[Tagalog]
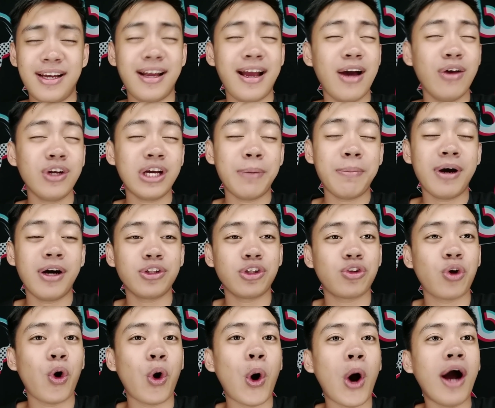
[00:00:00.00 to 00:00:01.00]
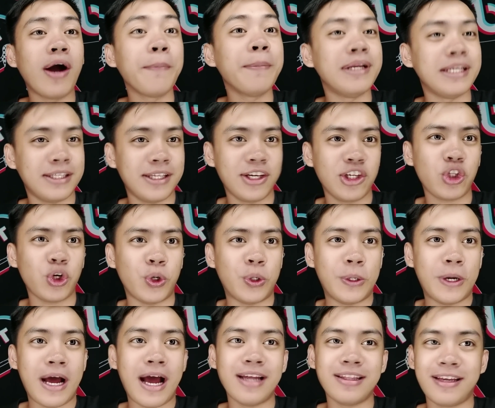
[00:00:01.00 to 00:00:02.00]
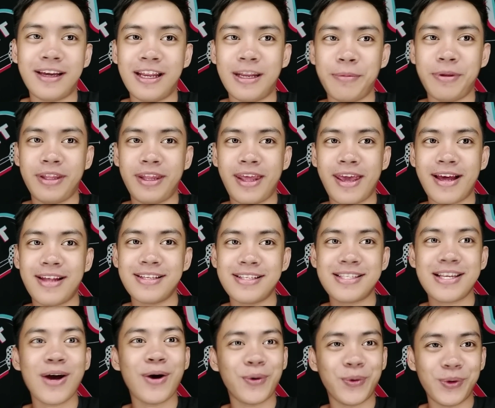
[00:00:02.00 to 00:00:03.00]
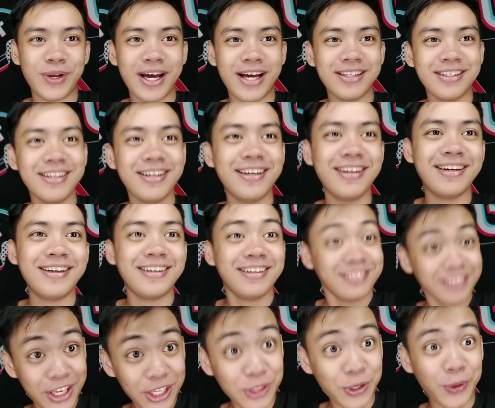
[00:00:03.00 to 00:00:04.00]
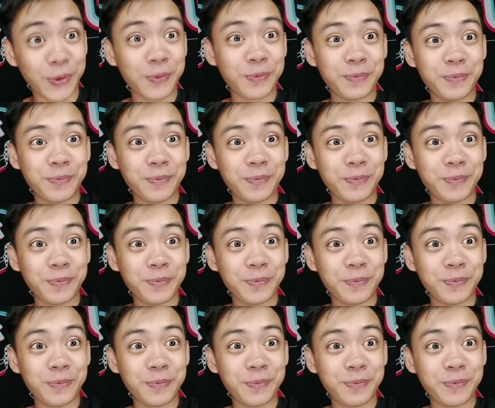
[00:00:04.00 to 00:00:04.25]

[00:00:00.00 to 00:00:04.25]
Gaano nga ba ako totoo ang balitang ito? Ating alamin yan sa ulat na ito.